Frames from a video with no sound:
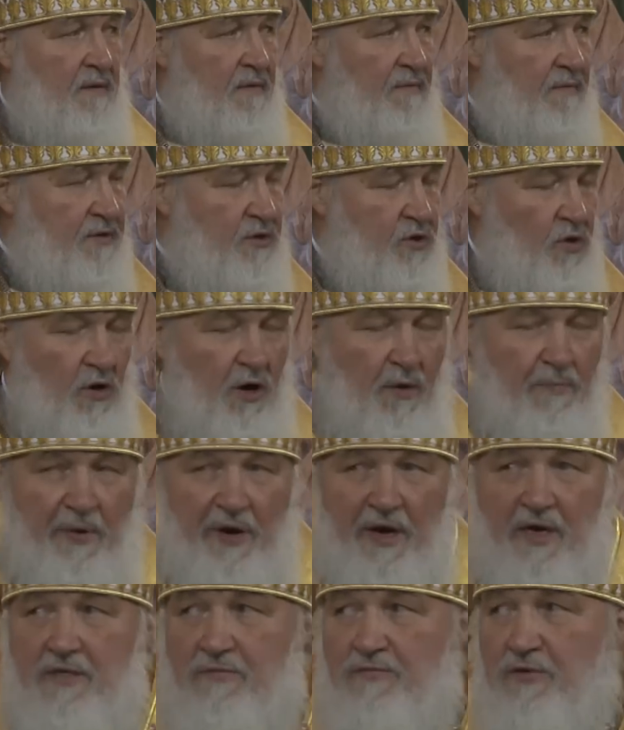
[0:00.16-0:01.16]

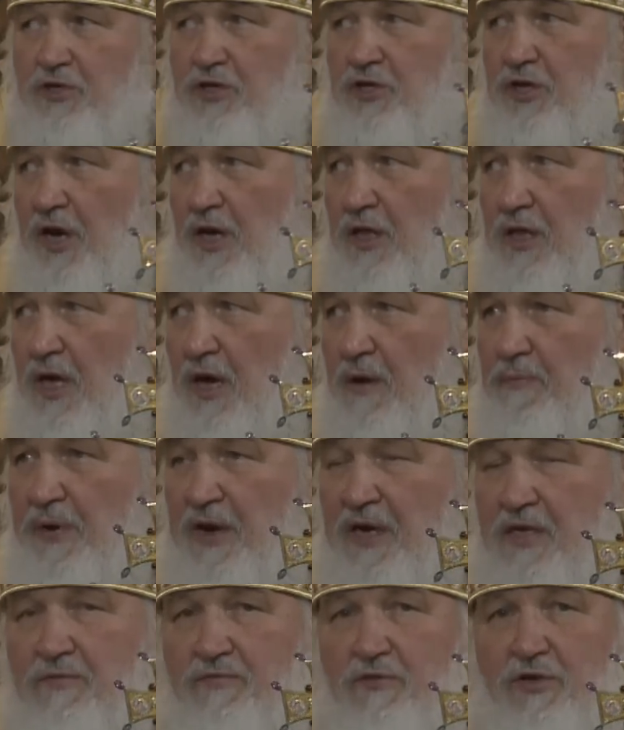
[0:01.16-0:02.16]
высокопреосвященные и
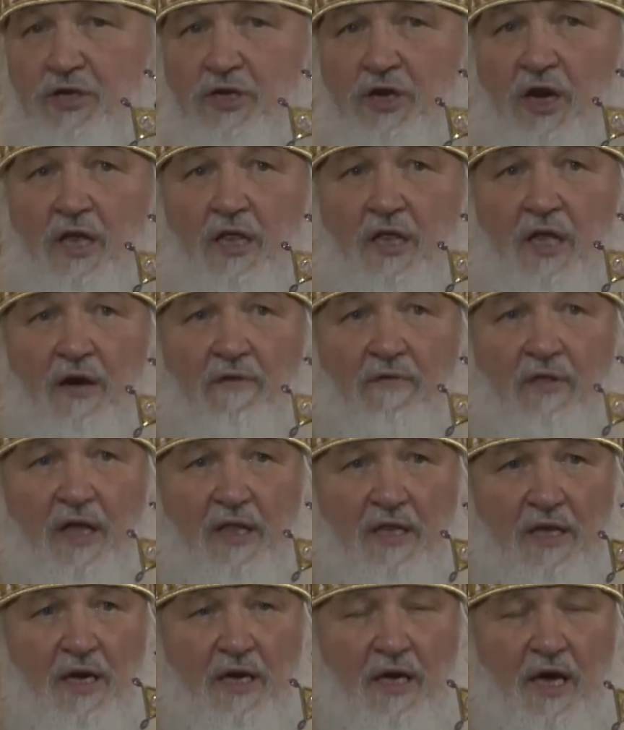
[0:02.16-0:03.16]
преосвященные
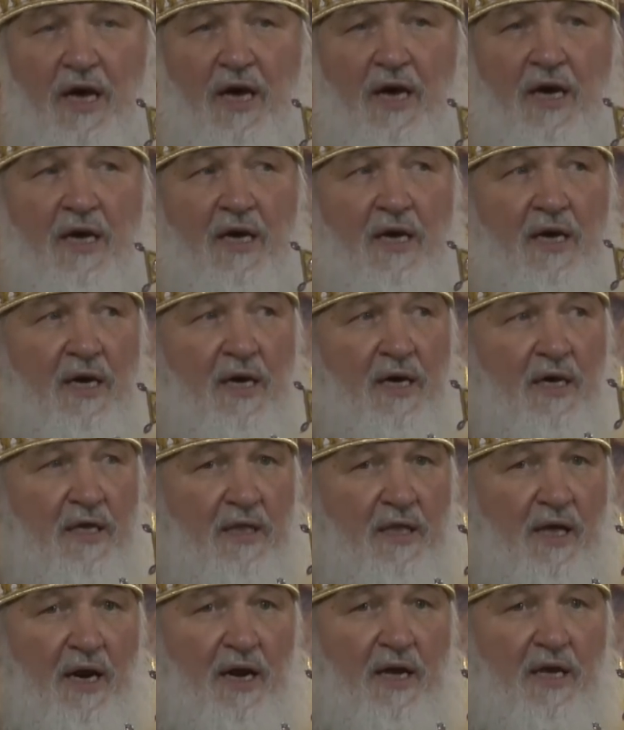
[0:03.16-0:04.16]
владыки,
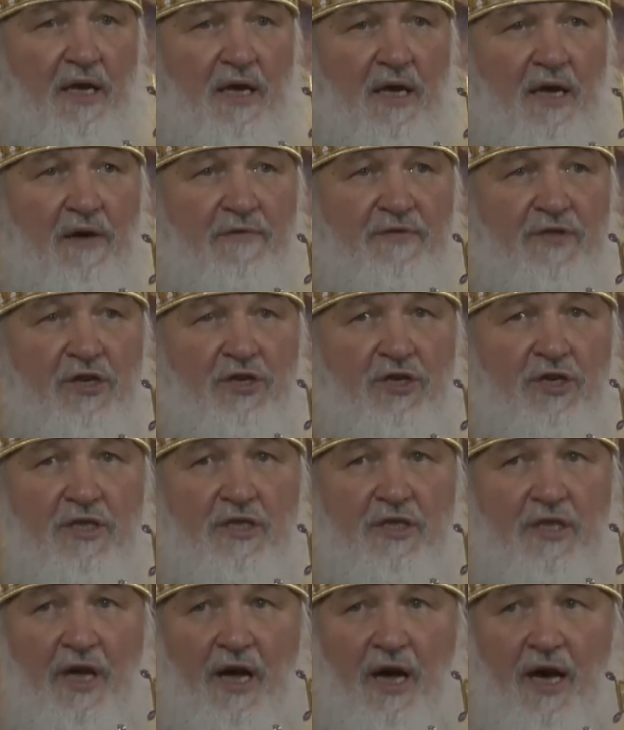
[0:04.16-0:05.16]
дорогие
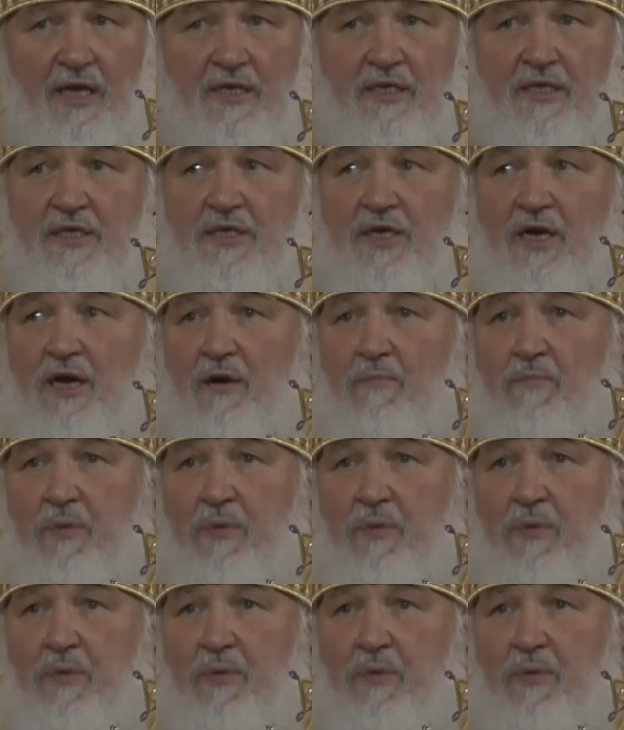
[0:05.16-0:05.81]
всечестные отцы,